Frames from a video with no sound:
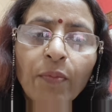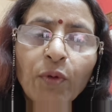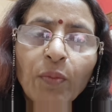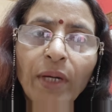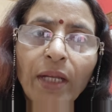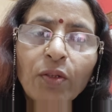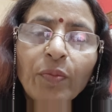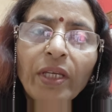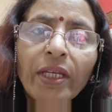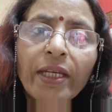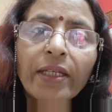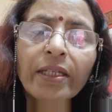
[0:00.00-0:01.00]
आपको मालूम
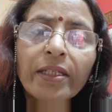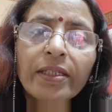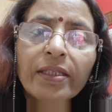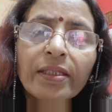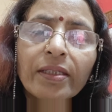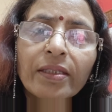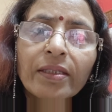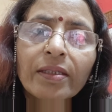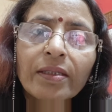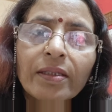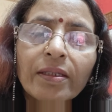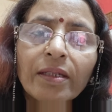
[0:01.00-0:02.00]
ही है कि
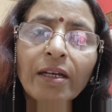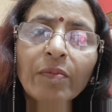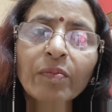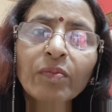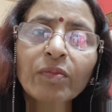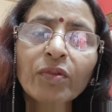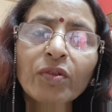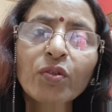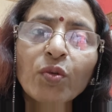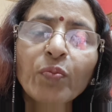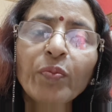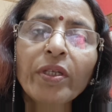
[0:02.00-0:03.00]
हम
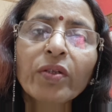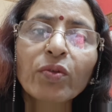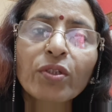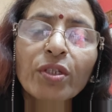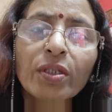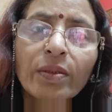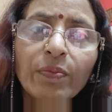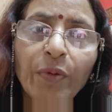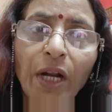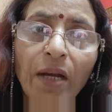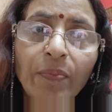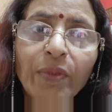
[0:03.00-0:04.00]
जो भी कुछ
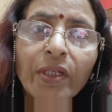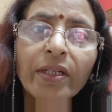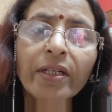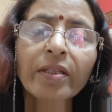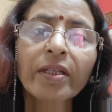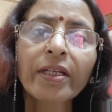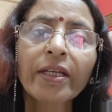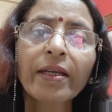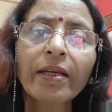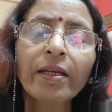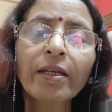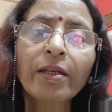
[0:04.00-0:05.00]
प्राप्त करते
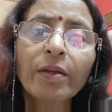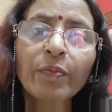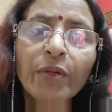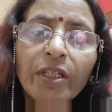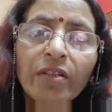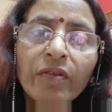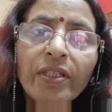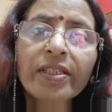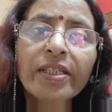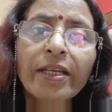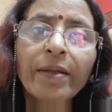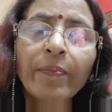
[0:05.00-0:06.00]
हैं पृथ्वी
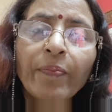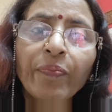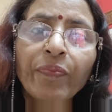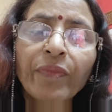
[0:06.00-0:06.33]
से